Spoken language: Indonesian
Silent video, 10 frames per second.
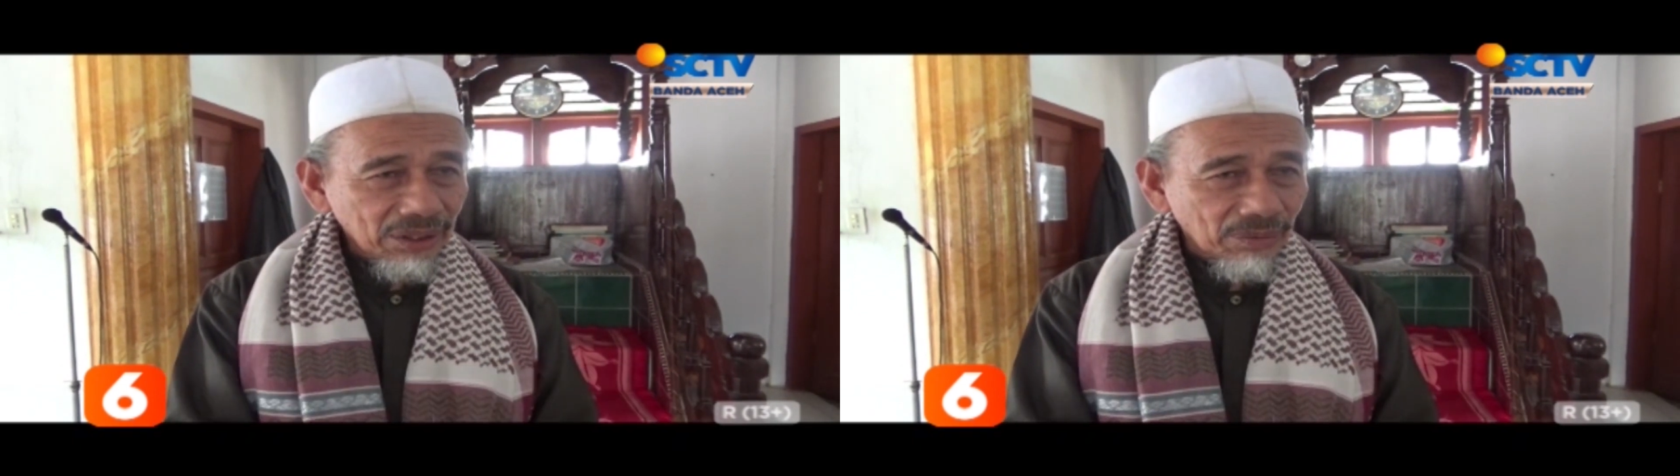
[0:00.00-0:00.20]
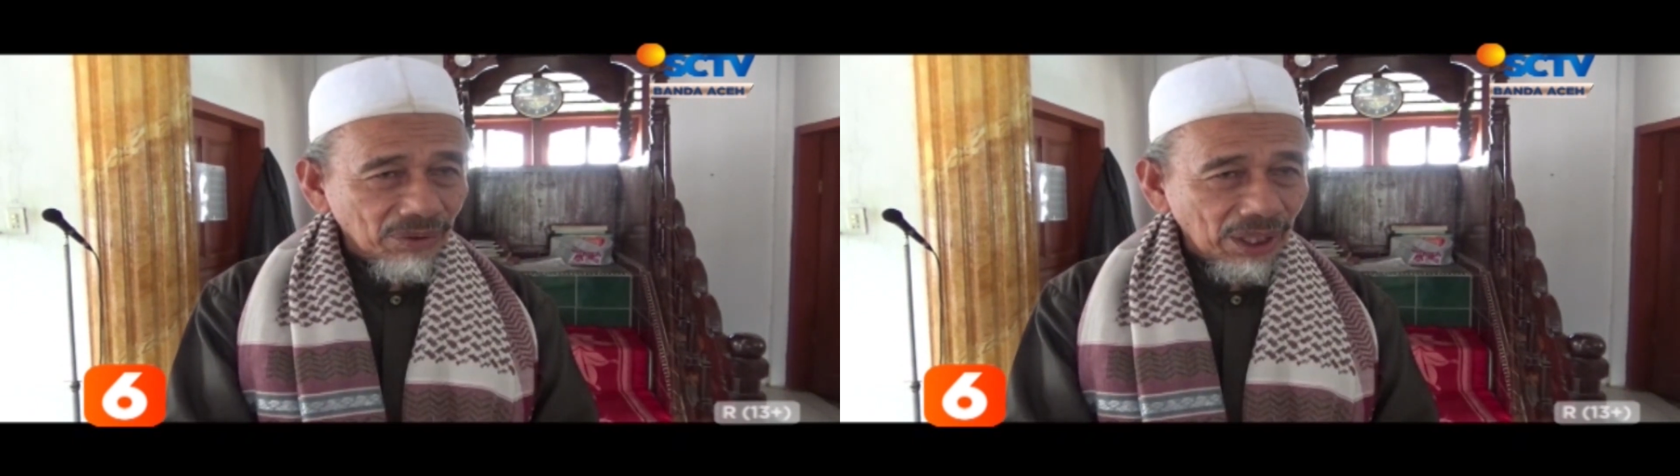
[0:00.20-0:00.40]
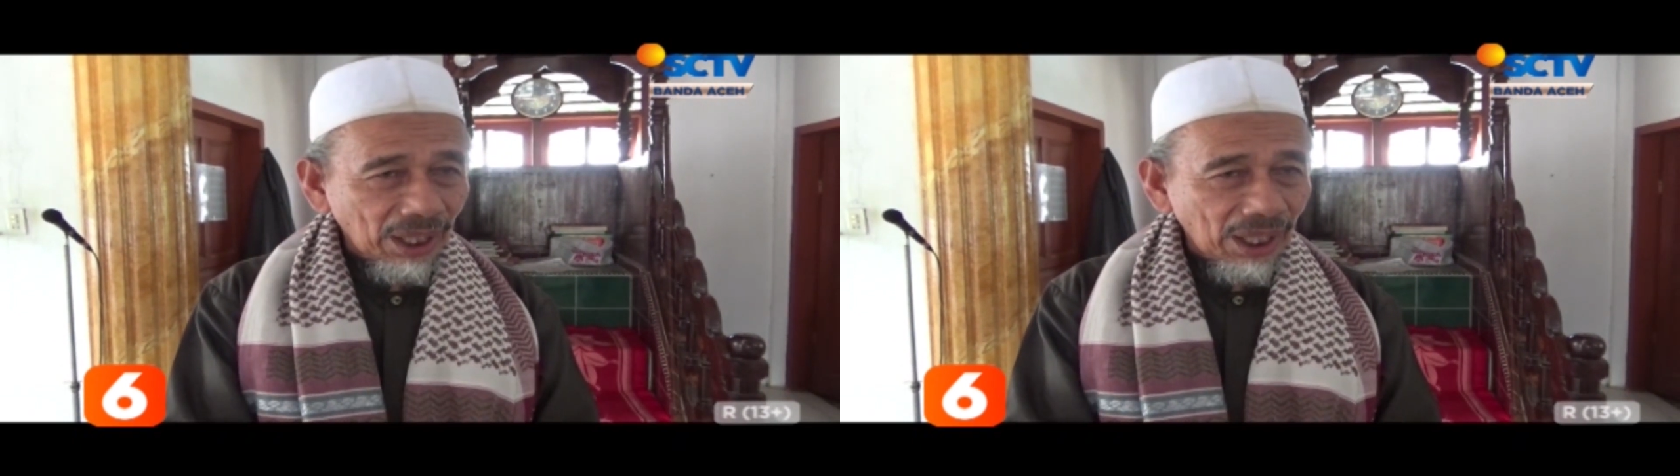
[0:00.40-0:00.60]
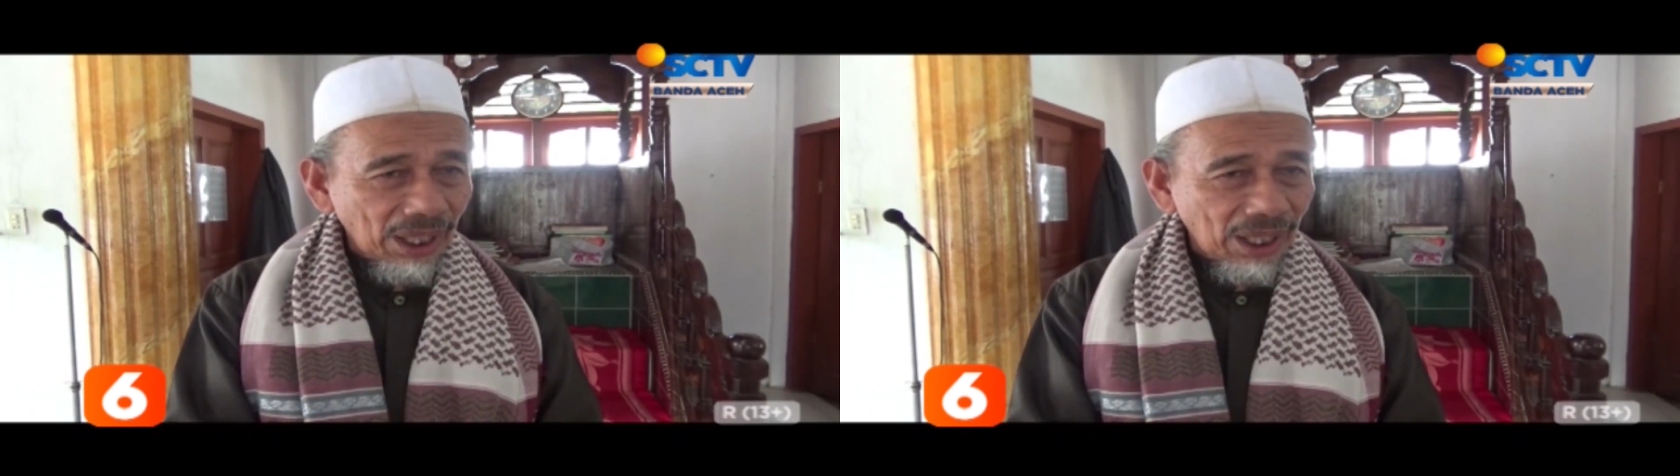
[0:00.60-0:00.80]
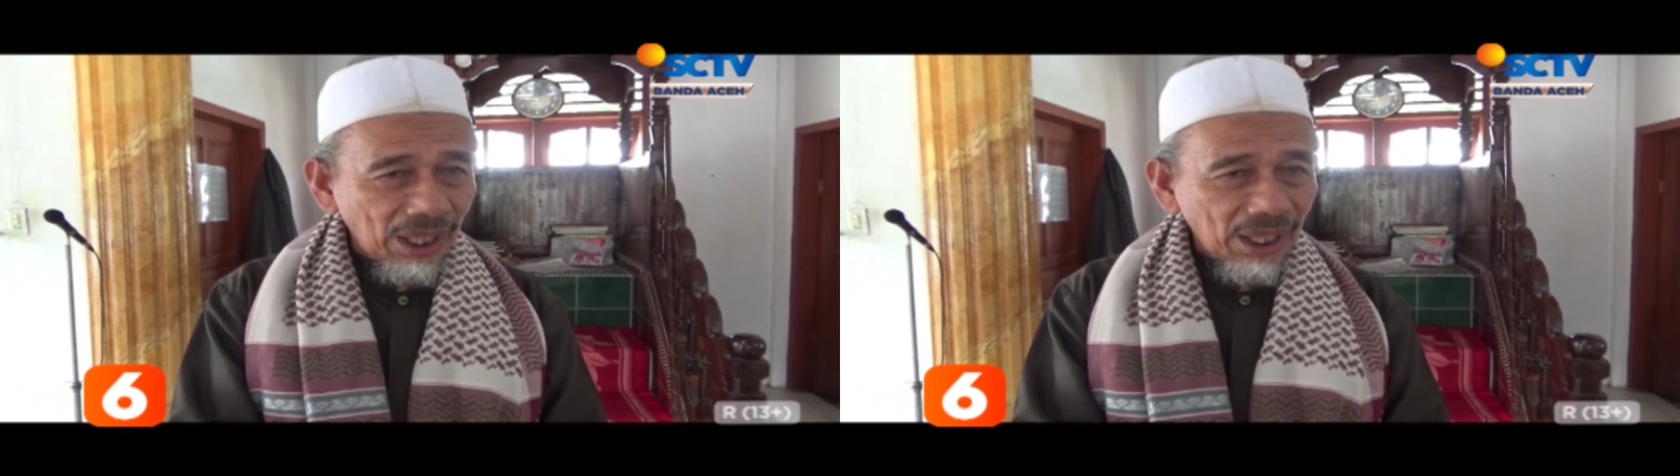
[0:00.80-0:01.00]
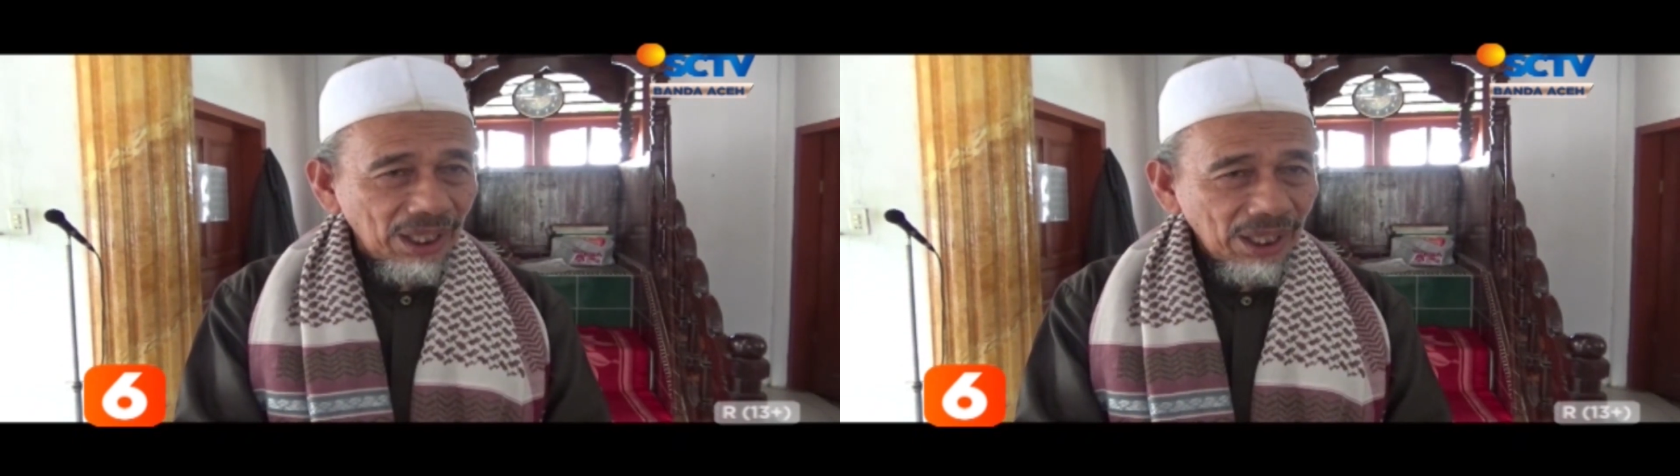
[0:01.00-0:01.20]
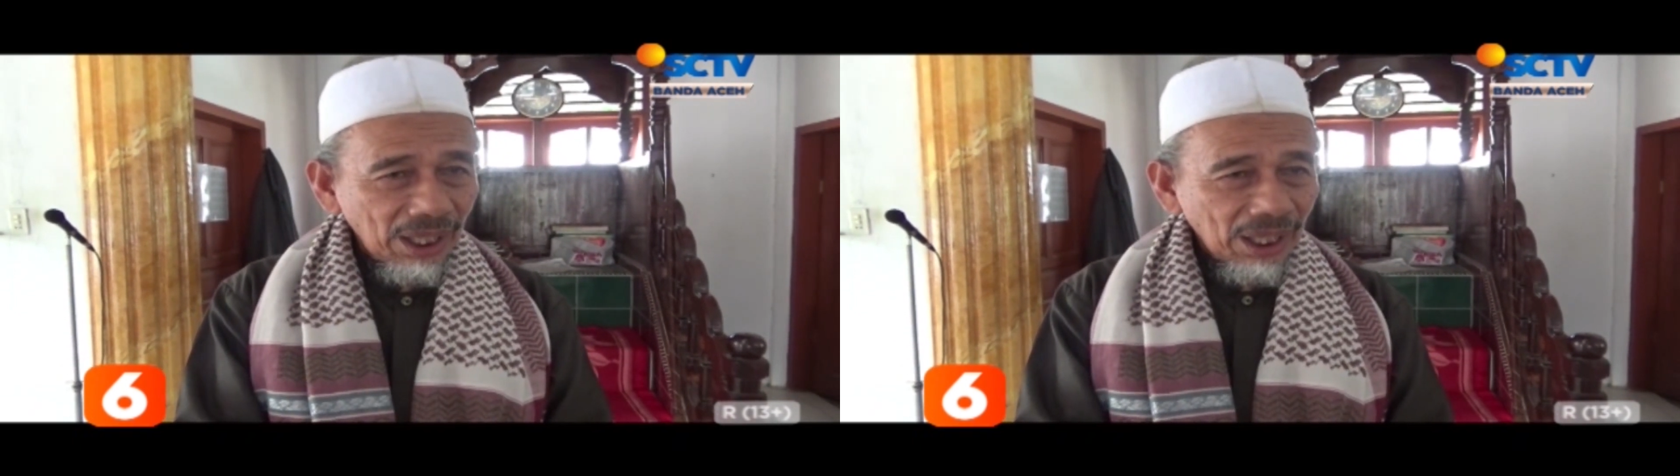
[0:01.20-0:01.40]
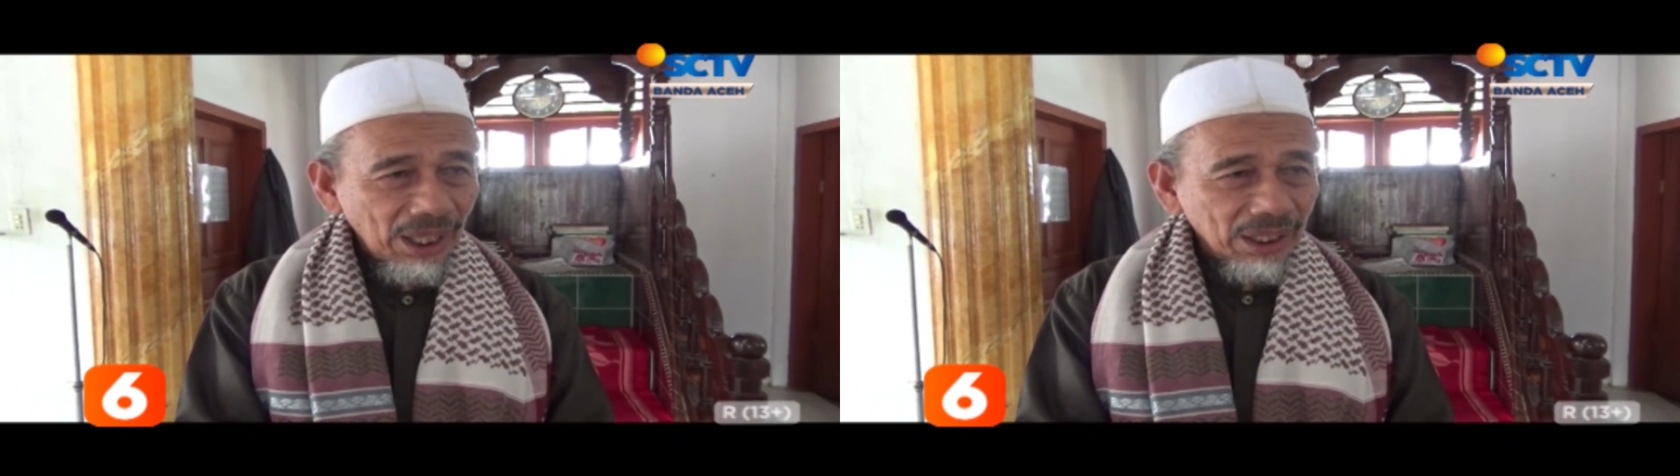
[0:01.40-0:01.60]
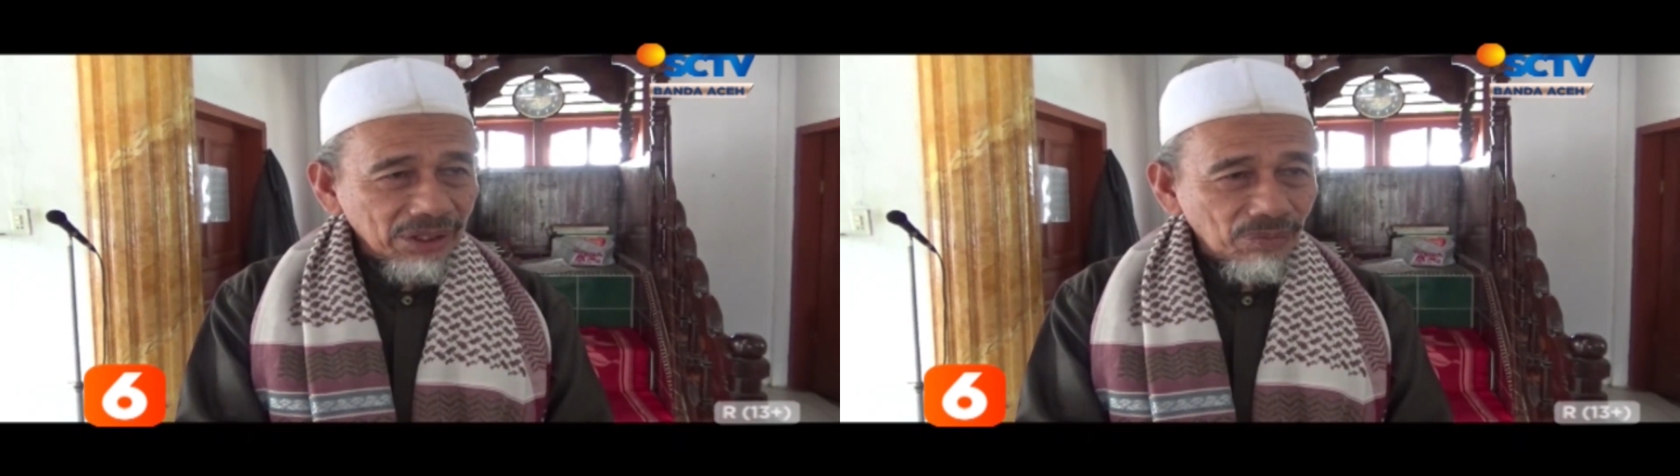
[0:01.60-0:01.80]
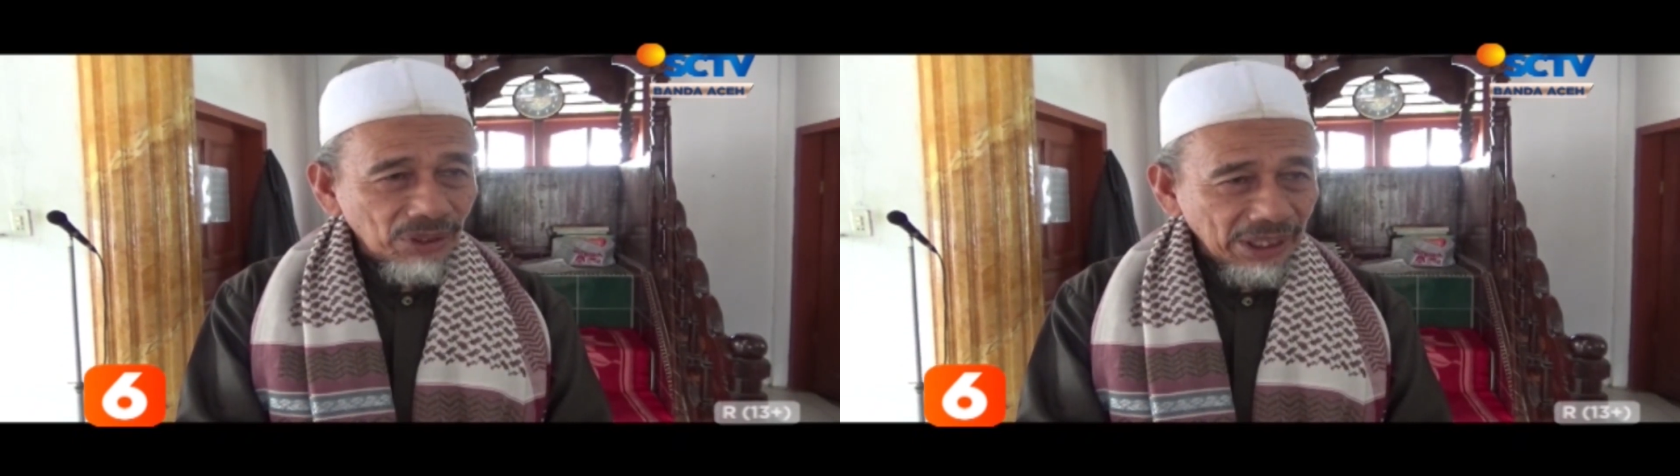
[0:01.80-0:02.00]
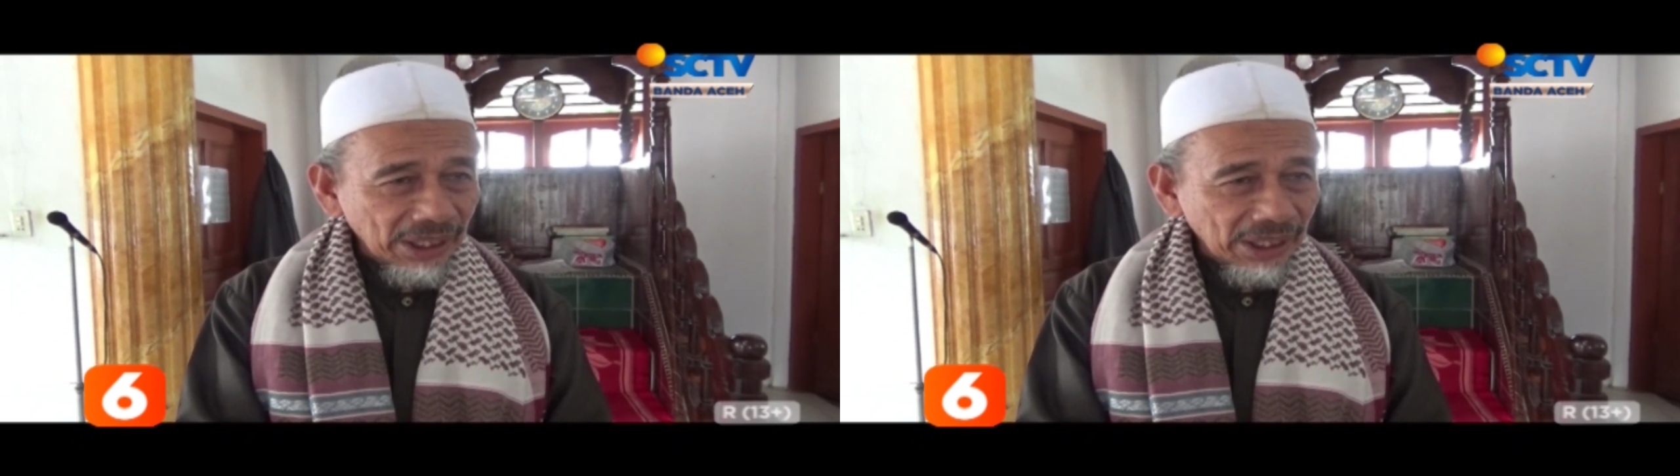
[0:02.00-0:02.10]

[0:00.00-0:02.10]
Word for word: Semoga semuanya